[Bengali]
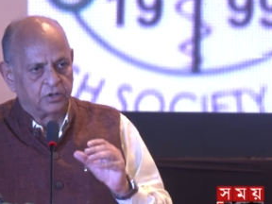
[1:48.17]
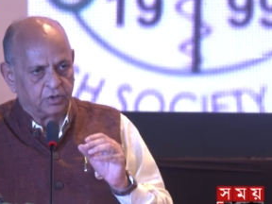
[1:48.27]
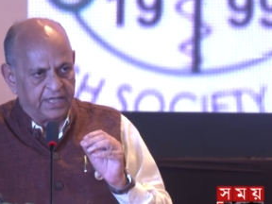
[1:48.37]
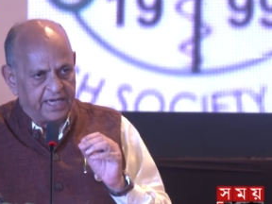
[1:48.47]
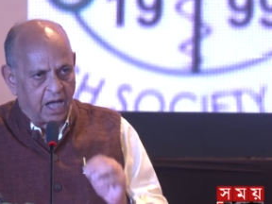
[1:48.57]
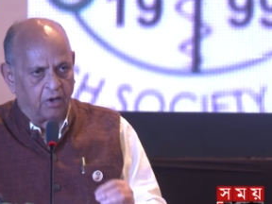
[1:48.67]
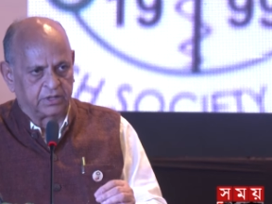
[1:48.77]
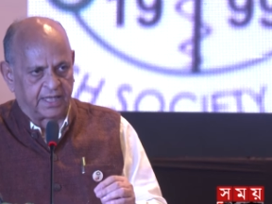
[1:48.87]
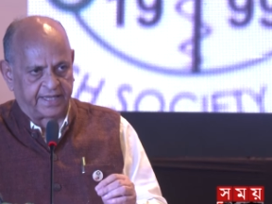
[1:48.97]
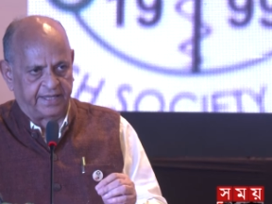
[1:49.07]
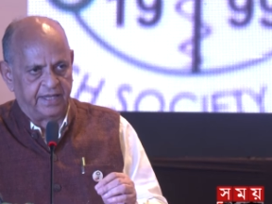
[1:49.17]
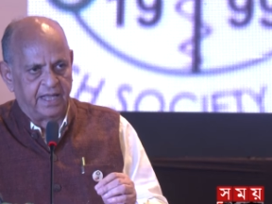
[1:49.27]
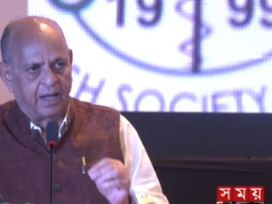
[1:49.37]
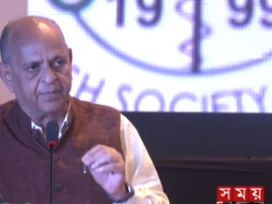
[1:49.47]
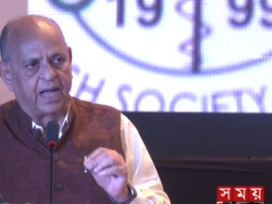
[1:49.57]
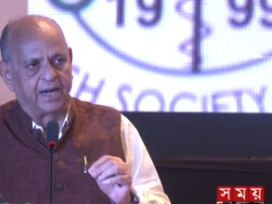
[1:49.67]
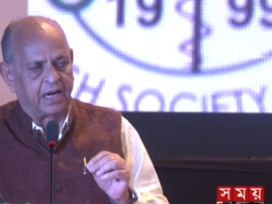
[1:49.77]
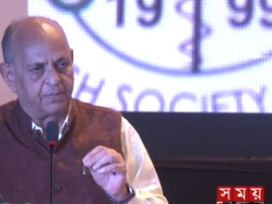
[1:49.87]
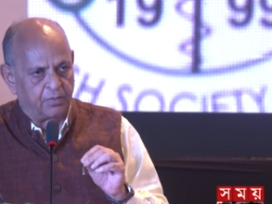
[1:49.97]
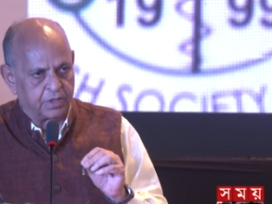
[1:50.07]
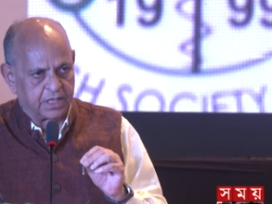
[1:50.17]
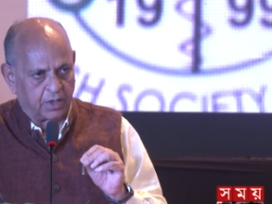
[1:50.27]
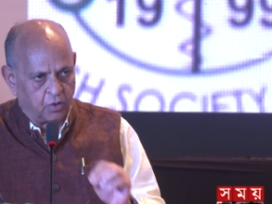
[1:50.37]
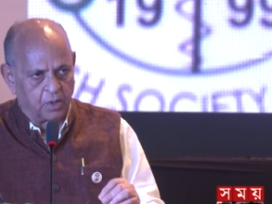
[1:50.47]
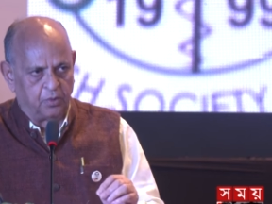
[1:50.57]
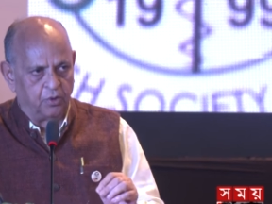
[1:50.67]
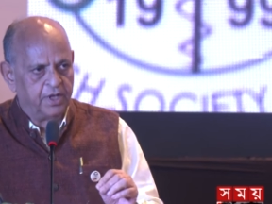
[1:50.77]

যদি নাও থাকে আমরা আনার ব্যবস্থা করব